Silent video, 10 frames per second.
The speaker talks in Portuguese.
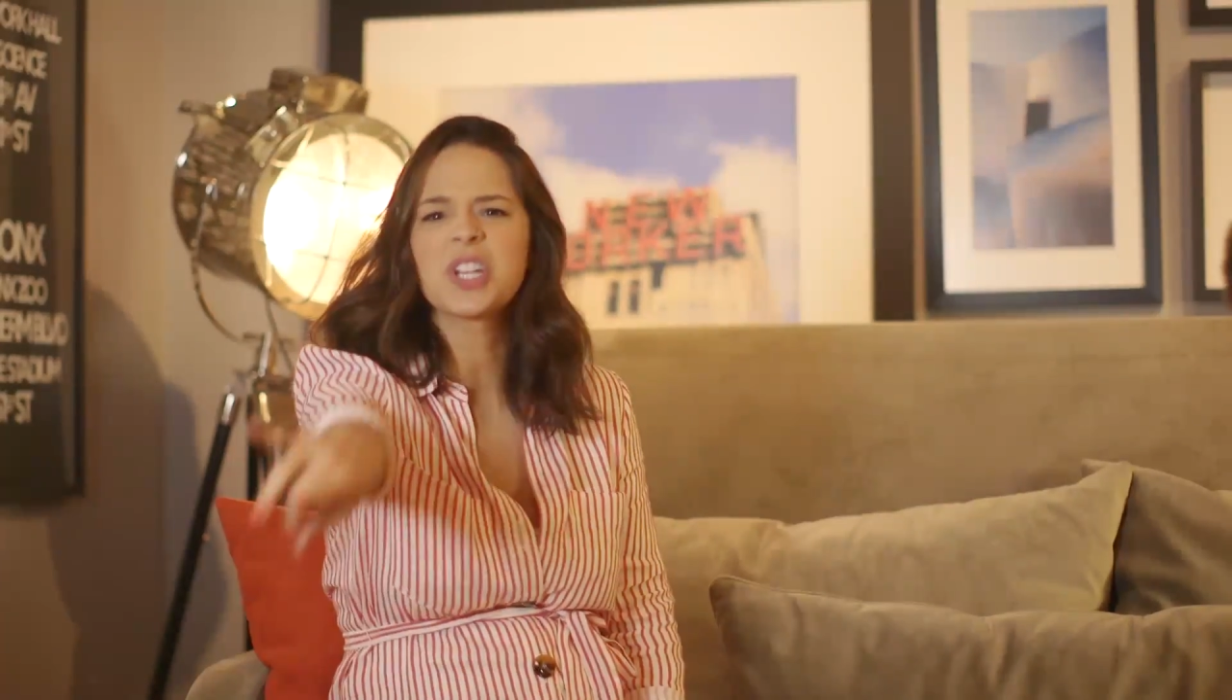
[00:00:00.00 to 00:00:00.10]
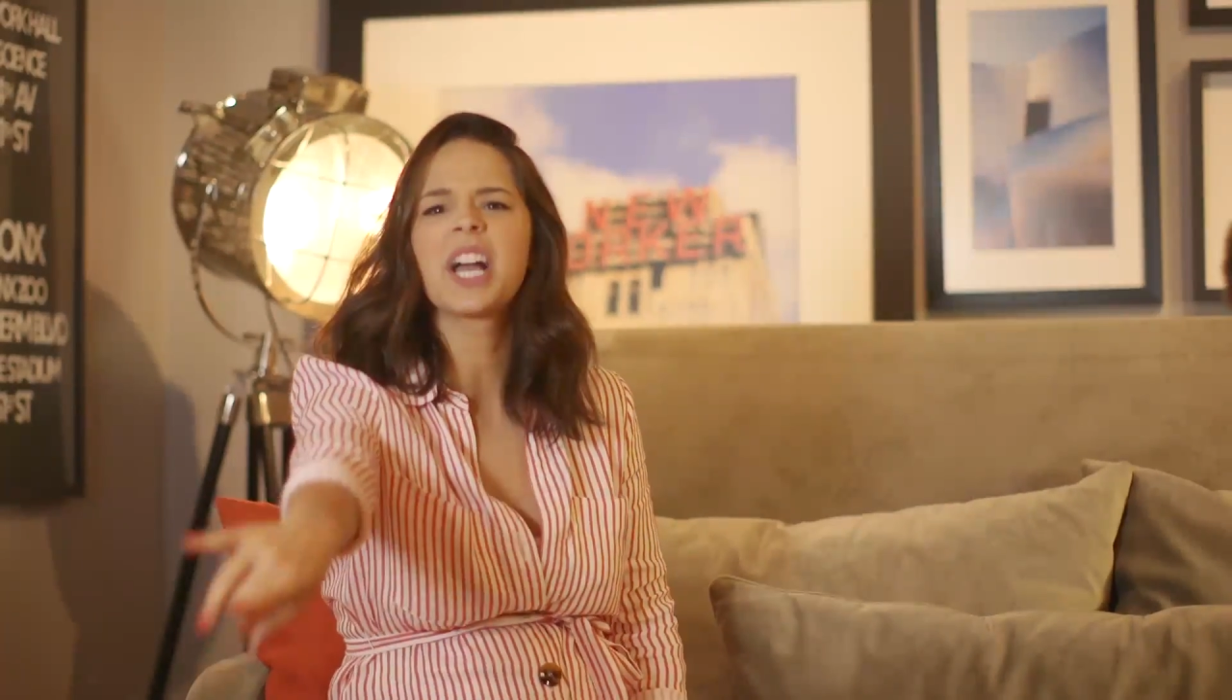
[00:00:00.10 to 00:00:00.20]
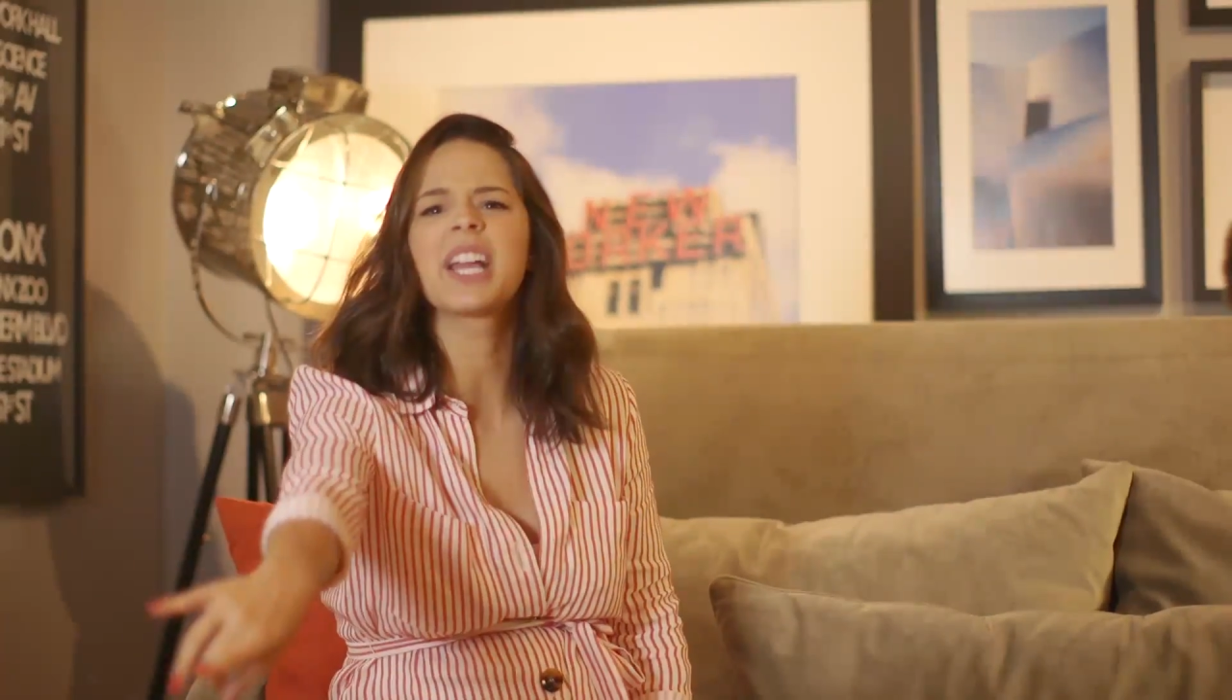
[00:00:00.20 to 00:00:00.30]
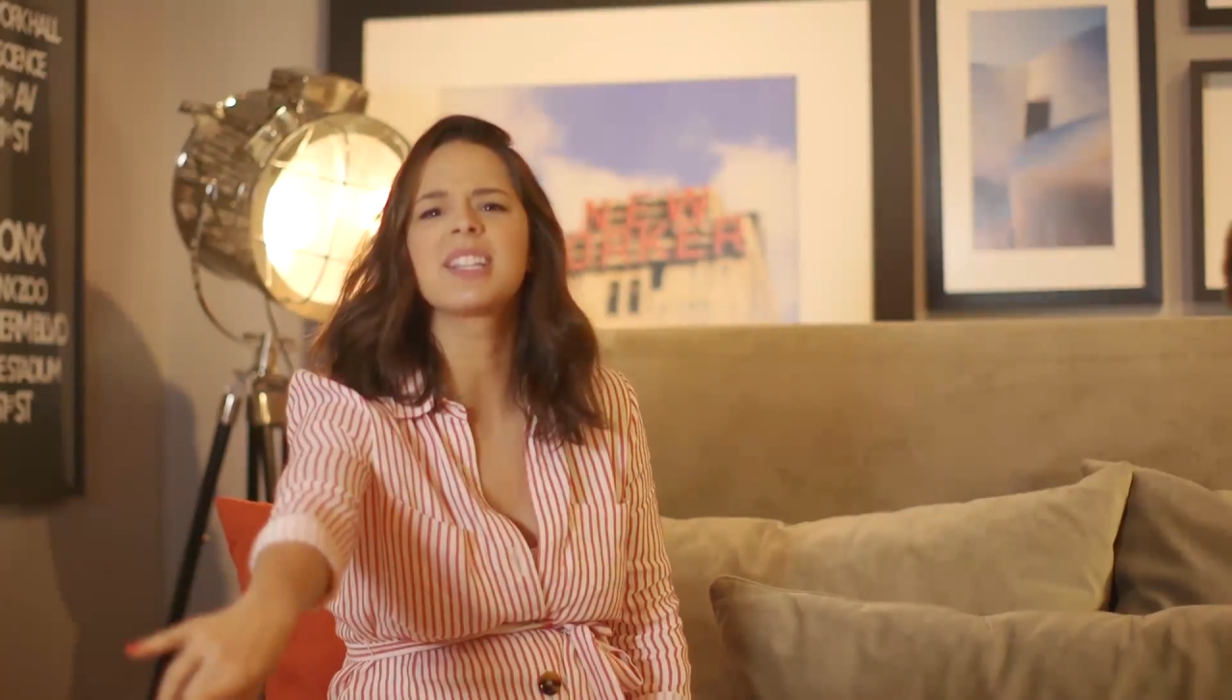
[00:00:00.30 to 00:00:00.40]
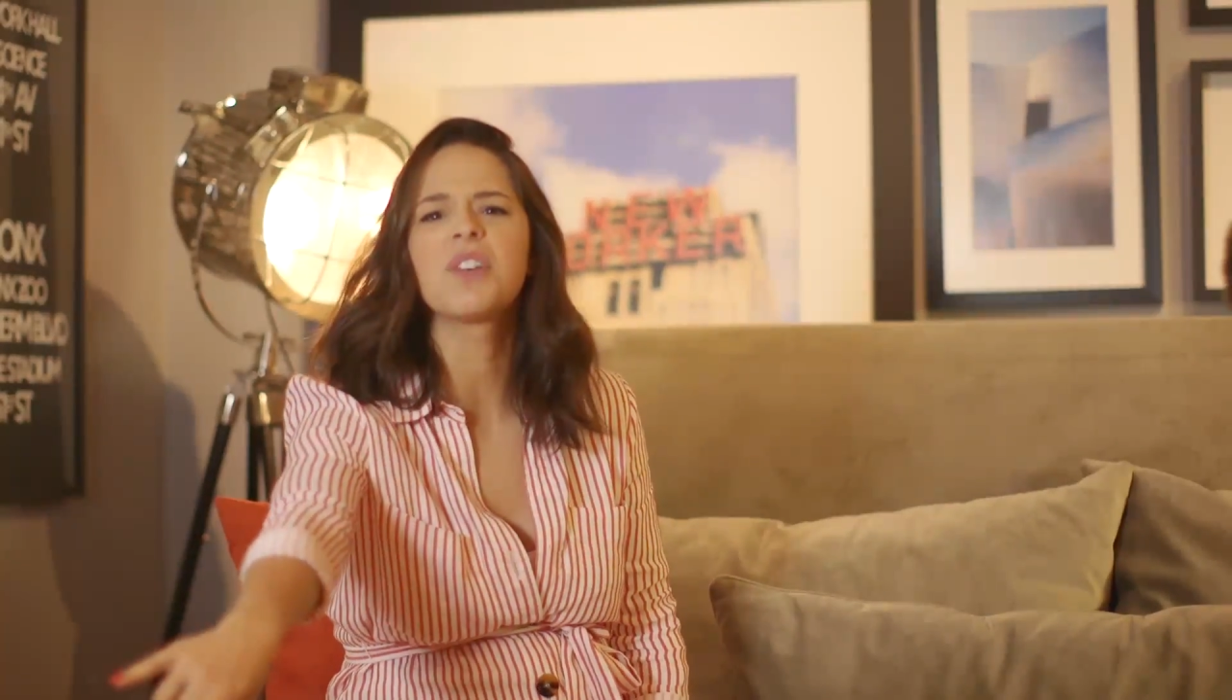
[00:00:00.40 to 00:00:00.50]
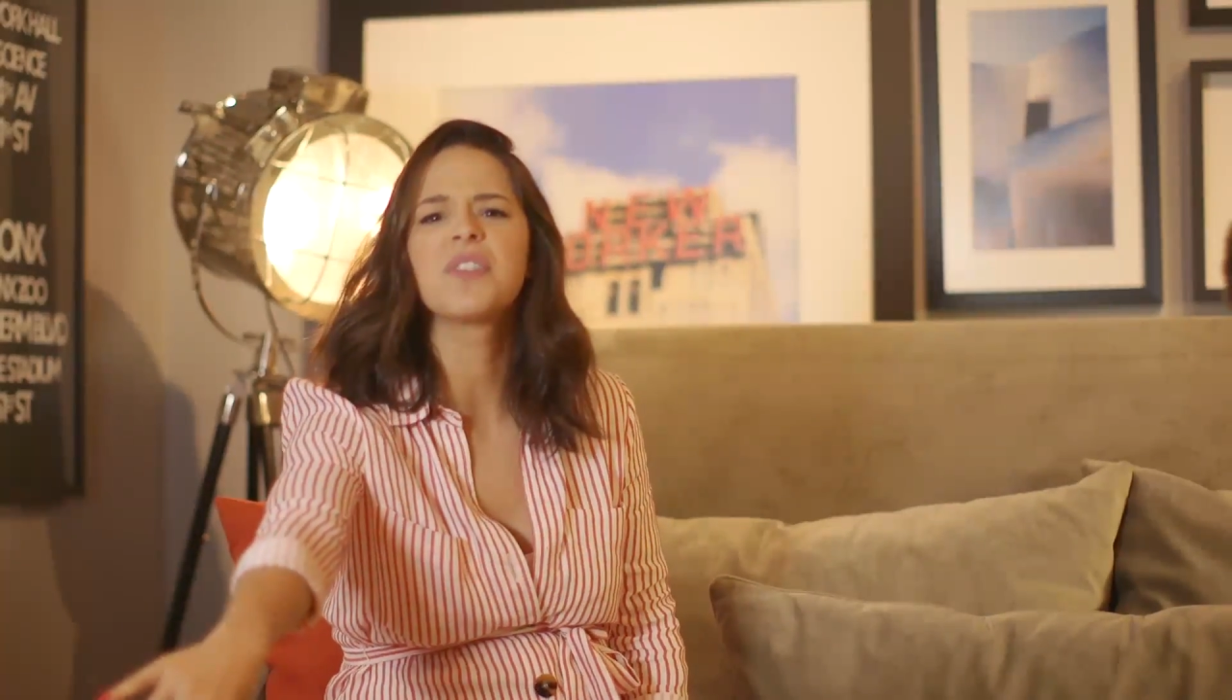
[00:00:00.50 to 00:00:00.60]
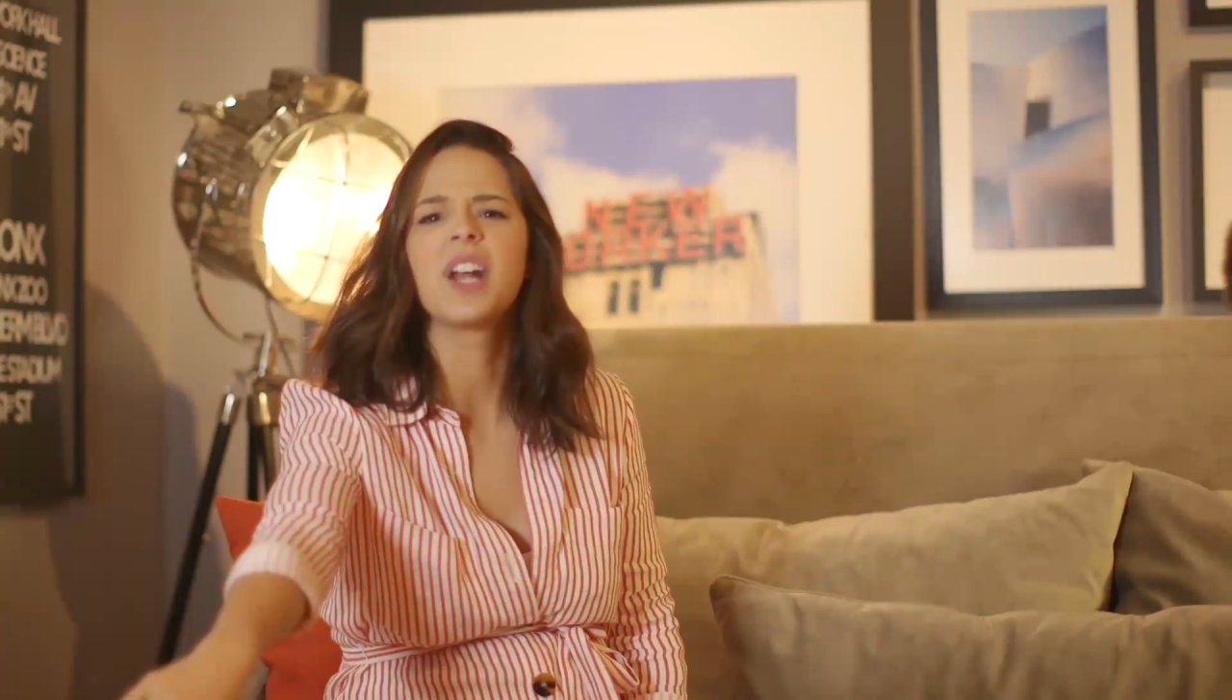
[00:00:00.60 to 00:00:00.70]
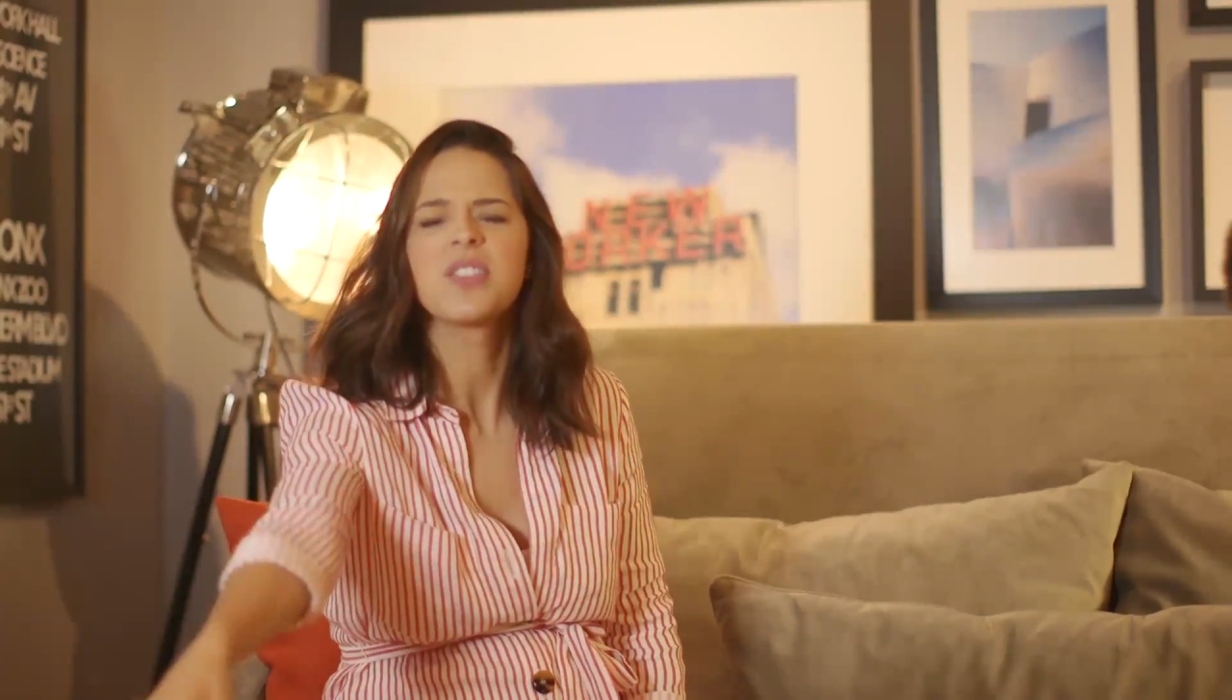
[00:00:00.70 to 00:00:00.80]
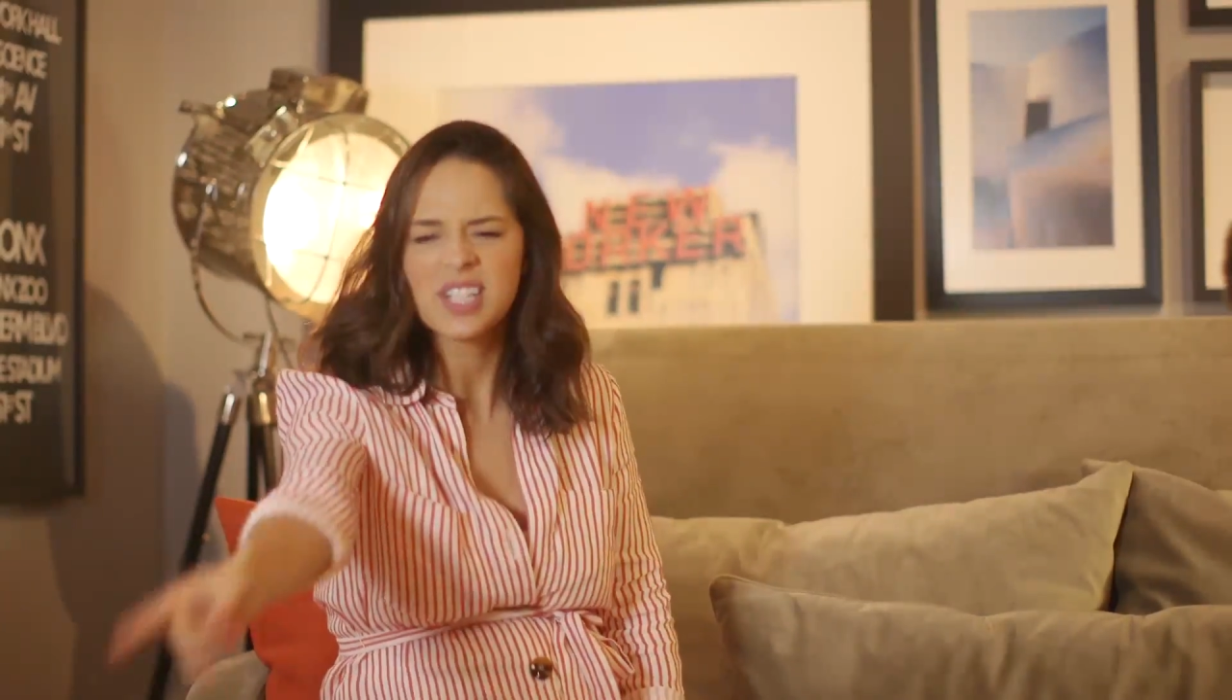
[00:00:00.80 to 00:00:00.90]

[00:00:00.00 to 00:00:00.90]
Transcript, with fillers: chega aqui até o final.